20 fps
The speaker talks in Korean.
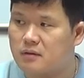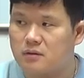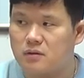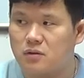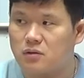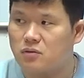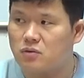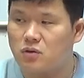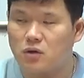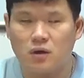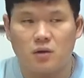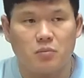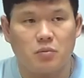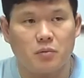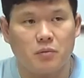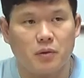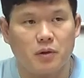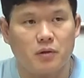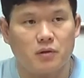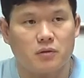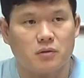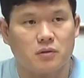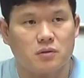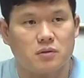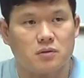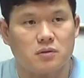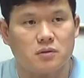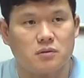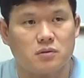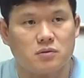그런 영화 보면
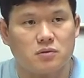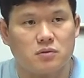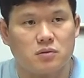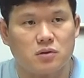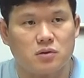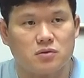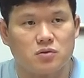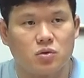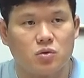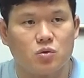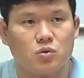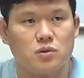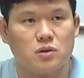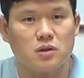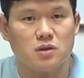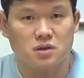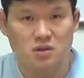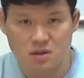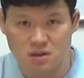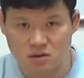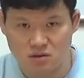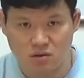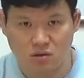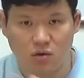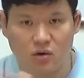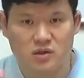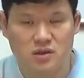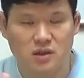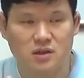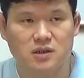그, 그 초기
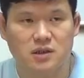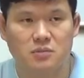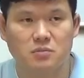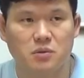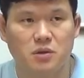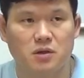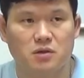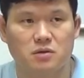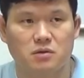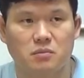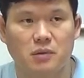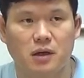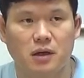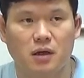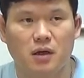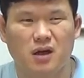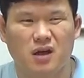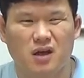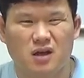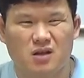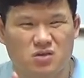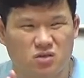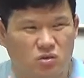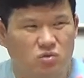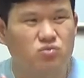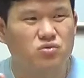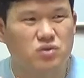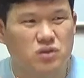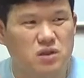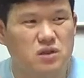영화 시작 장면에서 막
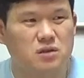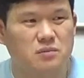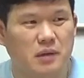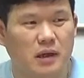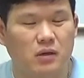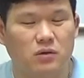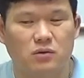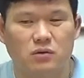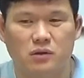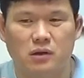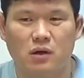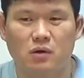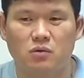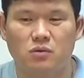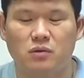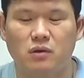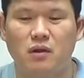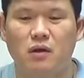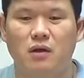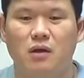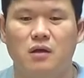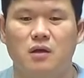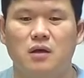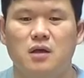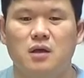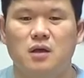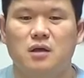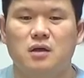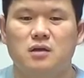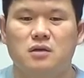전투신이 나오는데
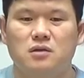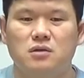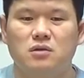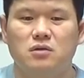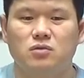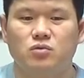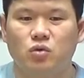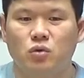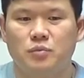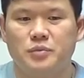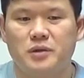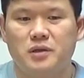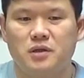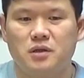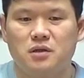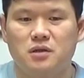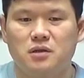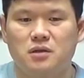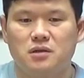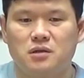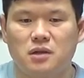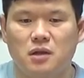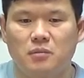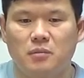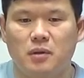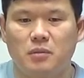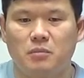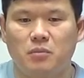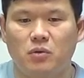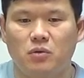그걸 돌비
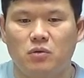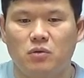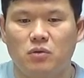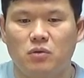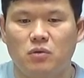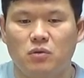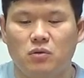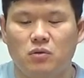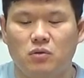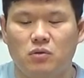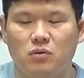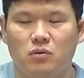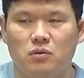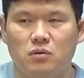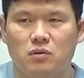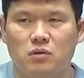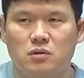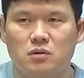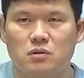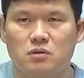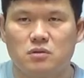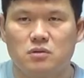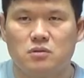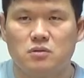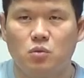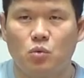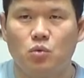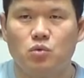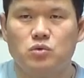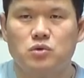그다음에 뭐
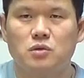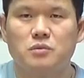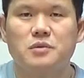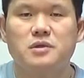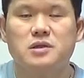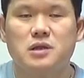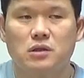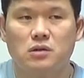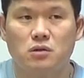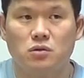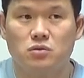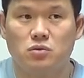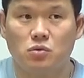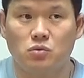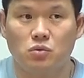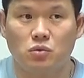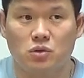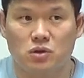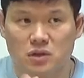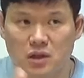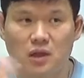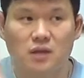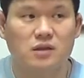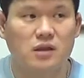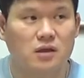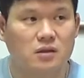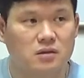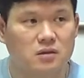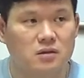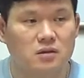5.1 채널 정도 이상
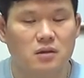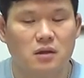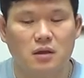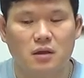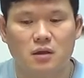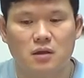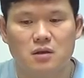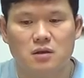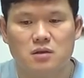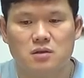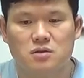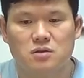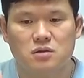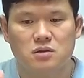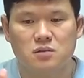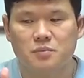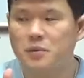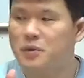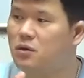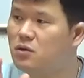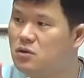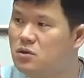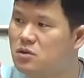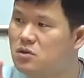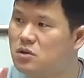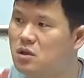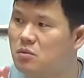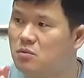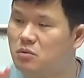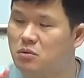되는 스피커
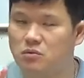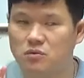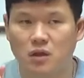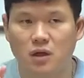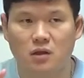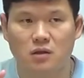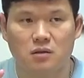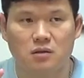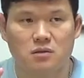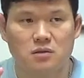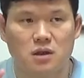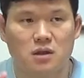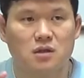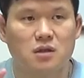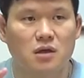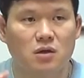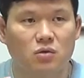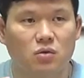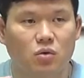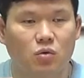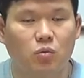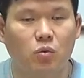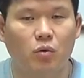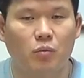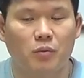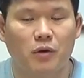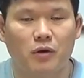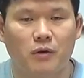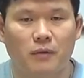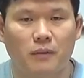시스템으로 딱 세팅해 놓고
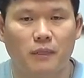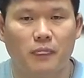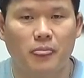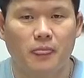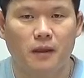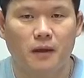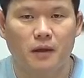보면